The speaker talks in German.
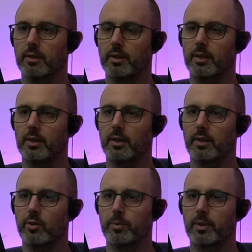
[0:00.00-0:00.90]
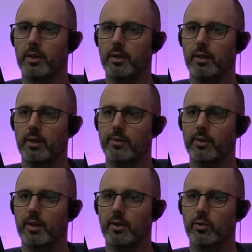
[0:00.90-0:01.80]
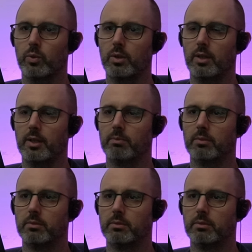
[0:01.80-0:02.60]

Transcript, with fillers: Regeneriert zu Beginn der nächsten drei Züge Leben.